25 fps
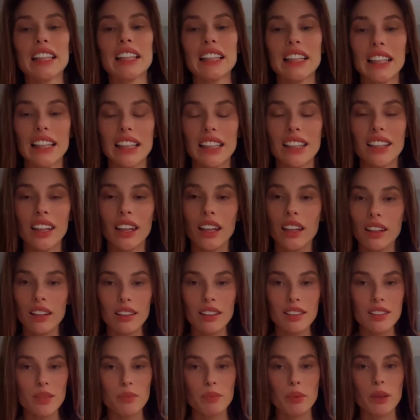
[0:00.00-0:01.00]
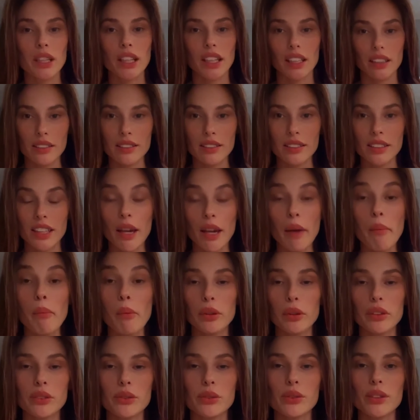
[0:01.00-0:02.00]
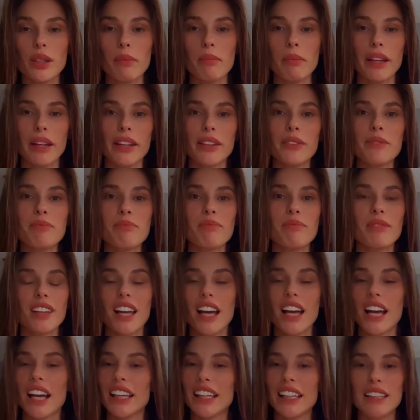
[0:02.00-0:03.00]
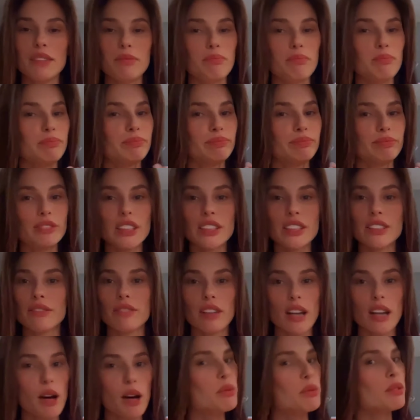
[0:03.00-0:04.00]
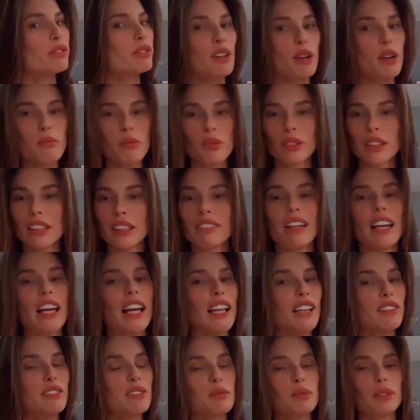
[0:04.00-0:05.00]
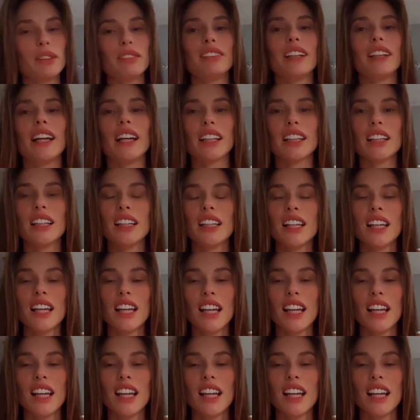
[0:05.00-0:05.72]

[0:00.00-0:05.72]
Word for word: aqui quis, porque ele esquia muito também. Aí ele disse, vamos, vamos levar ela, vamos levar ela.